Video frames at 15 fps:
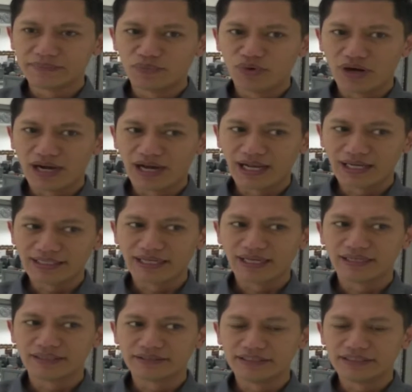semua hal
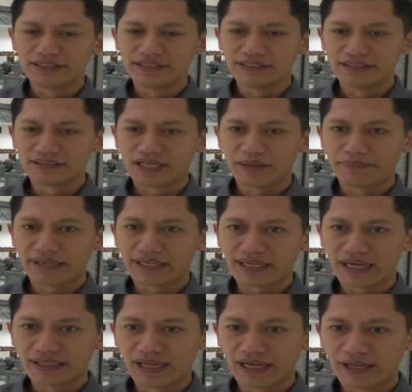yang
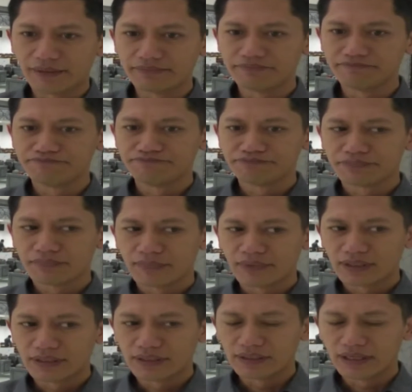disampaikan dalam
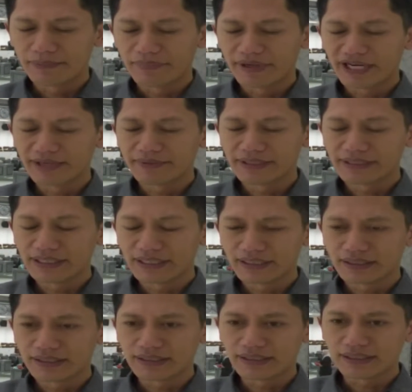apa namanya
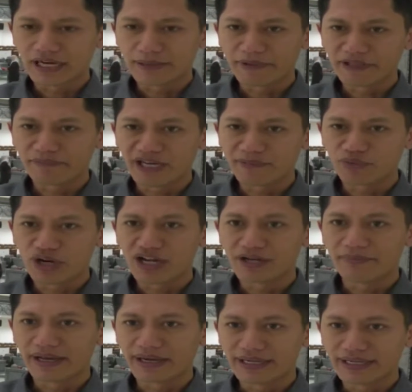rapat paripurna
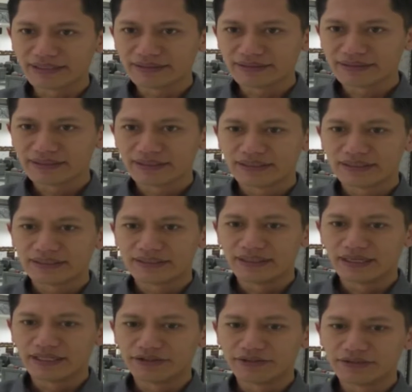kemarin
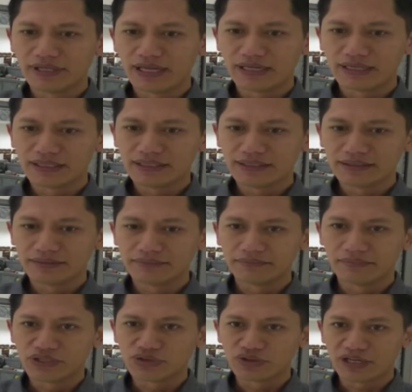yaitu dari
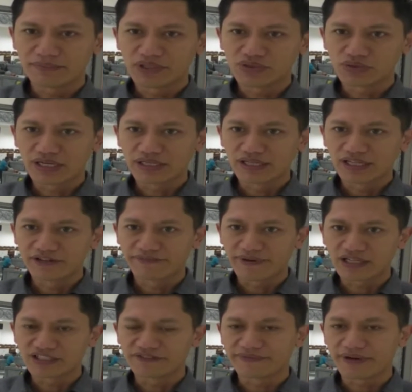masukan-masukan dari
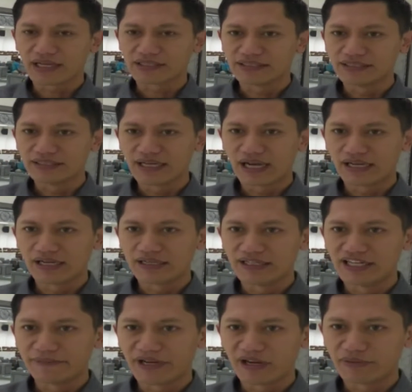fraksi-fraksi yang ada
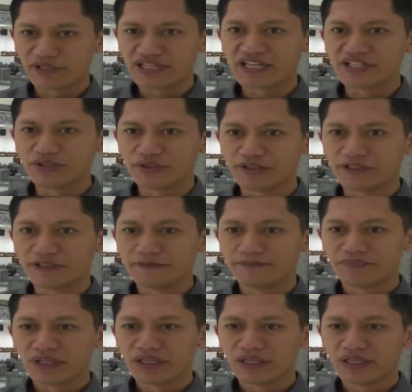di DPR Kabupaten Cianjur.